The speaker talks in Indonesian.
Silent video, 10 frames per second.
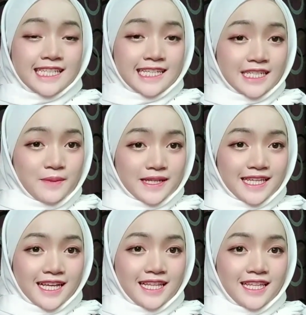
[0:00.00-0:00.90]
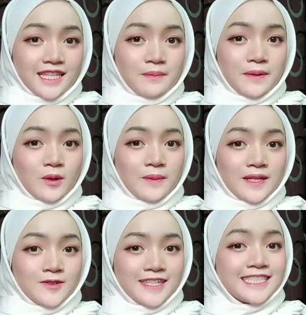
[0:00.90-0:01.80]
Jadi bagi kalian yang baru
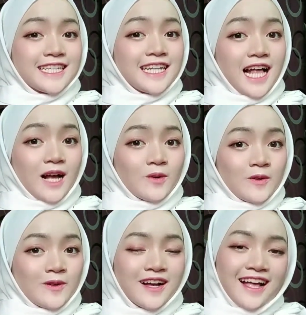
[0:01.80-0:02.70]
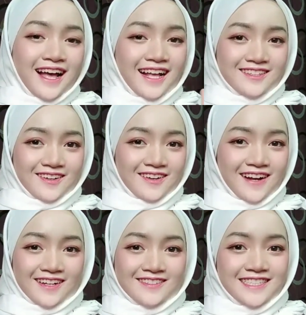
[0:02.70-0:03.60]
masuk ke channel aku, halo,
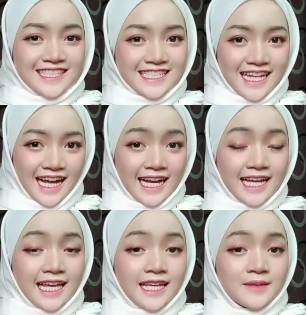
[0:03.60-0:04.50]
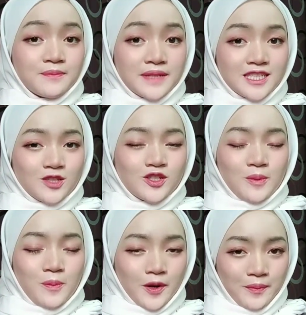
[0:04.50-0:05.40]
aku Tija and please do
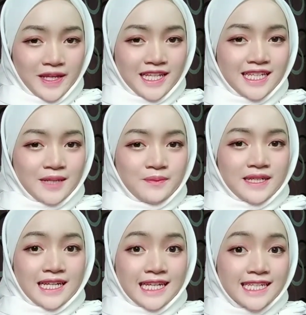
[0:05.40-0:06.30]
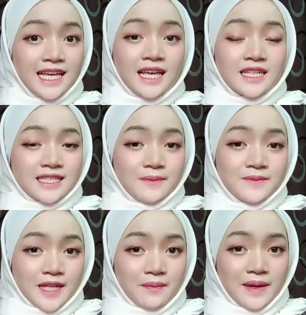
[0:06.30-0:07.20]
support me dengan mengklik
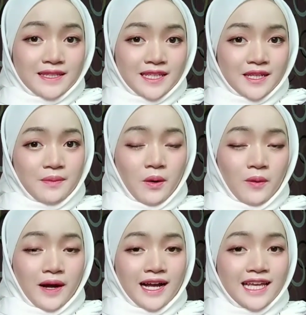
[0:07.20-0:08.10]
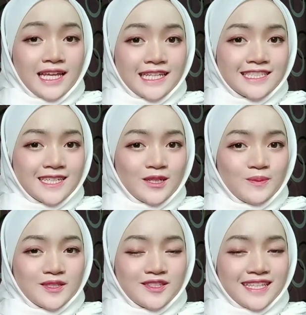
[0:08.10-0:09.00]
subscribe button di bawah and
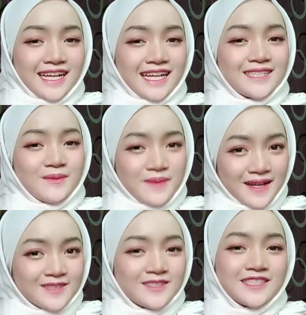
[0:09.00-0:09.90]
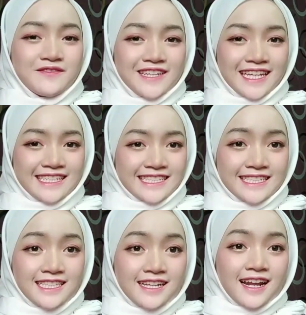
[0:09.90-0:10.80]
jangan lupa nyalakan bell notification